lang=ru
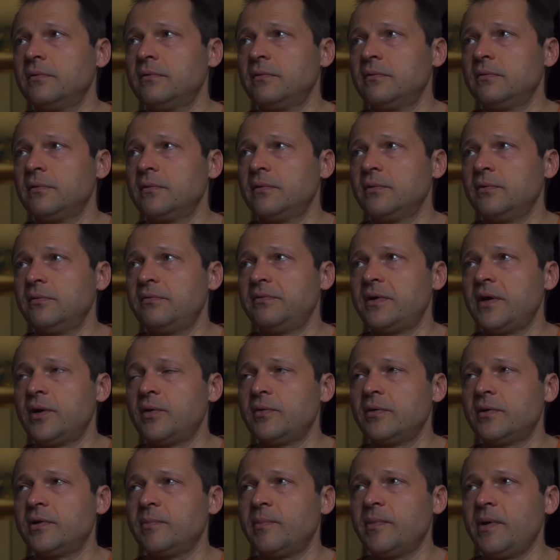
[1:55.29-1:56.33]
Ну и в
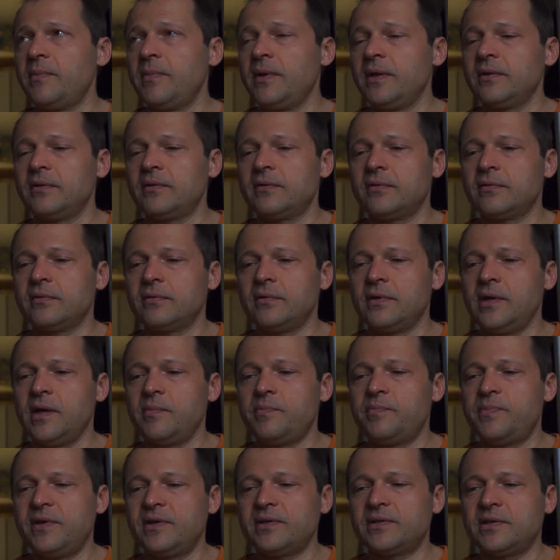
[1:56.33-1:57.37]
какой-то момент я
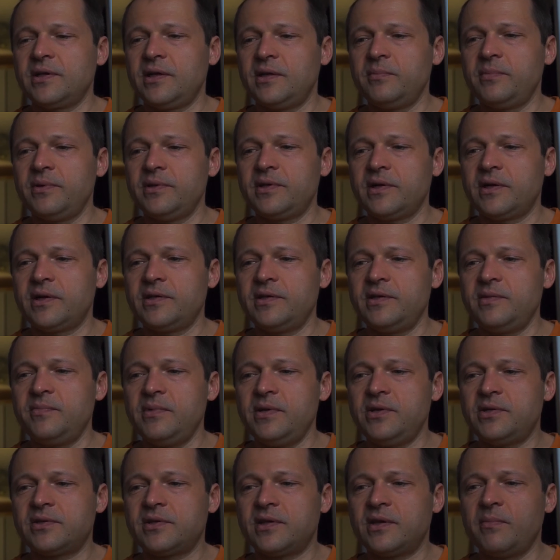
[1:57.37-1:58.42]
перестал быть
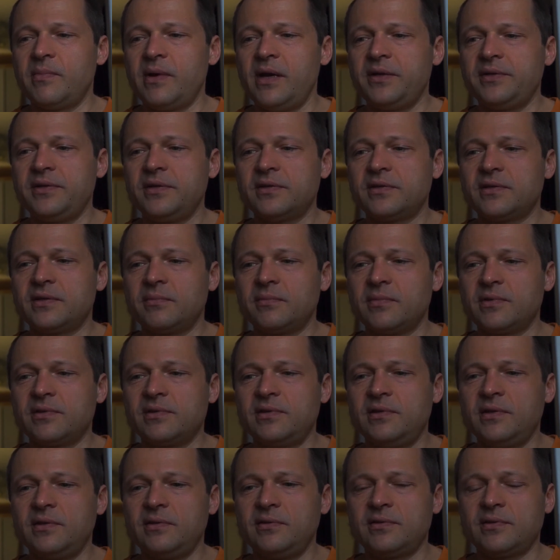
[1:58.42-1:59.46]
академическим альтистом и
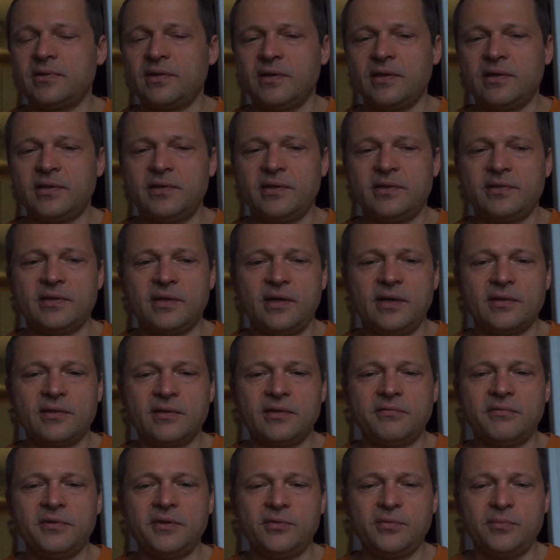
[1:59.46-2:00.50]
сделался я
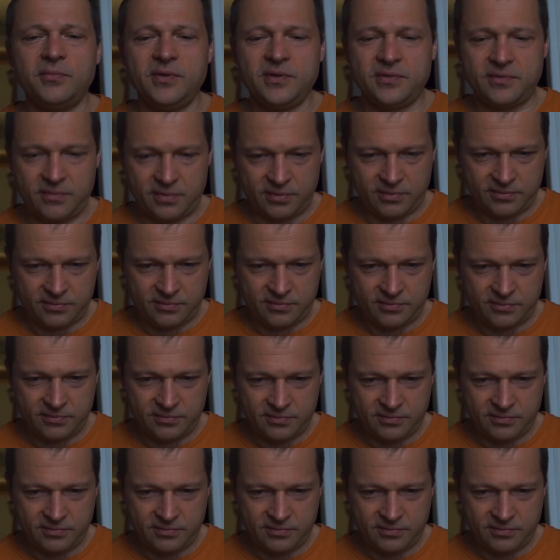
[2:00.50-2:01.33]
дикселендовый тубист.